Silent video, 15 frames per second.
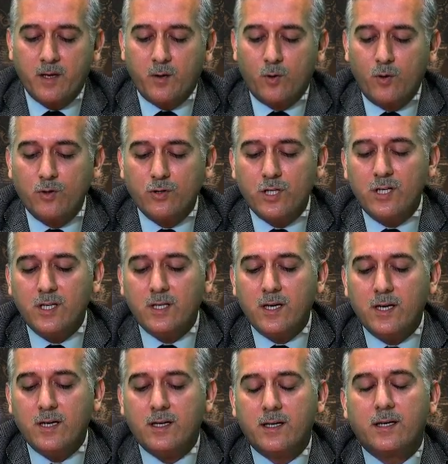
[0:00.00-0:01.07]

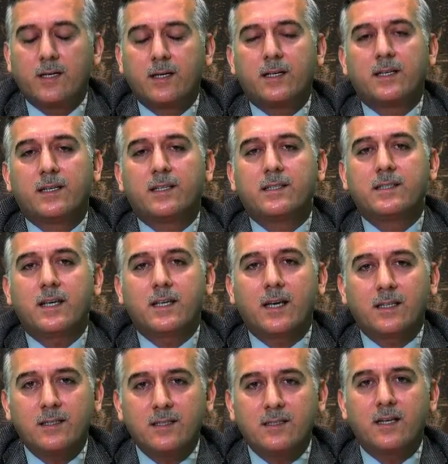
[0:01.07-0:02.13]
Öncelikle
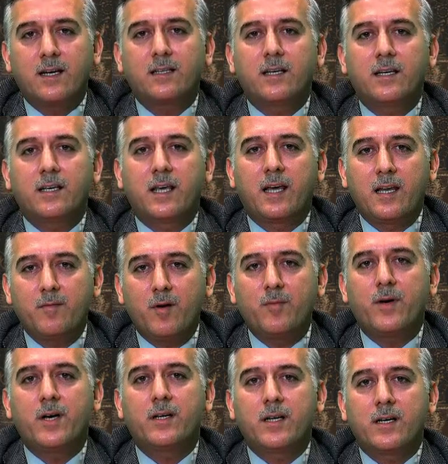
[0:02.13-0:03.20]
zekatın zaten kelime
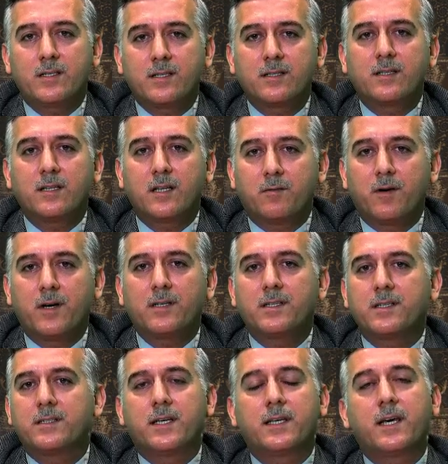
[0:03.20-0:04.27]
manasında da var.
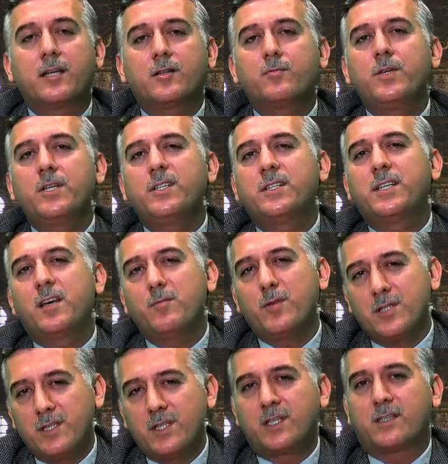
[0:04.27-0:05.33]
Zekat bir
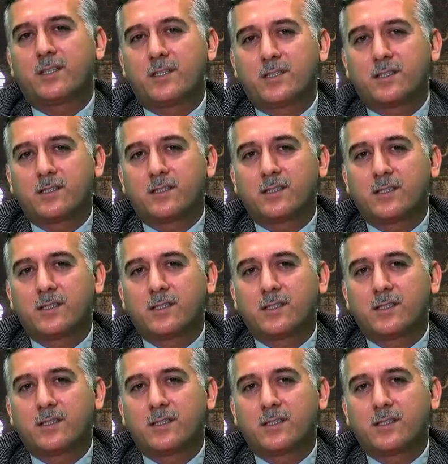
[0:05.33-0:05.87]
temizliktir.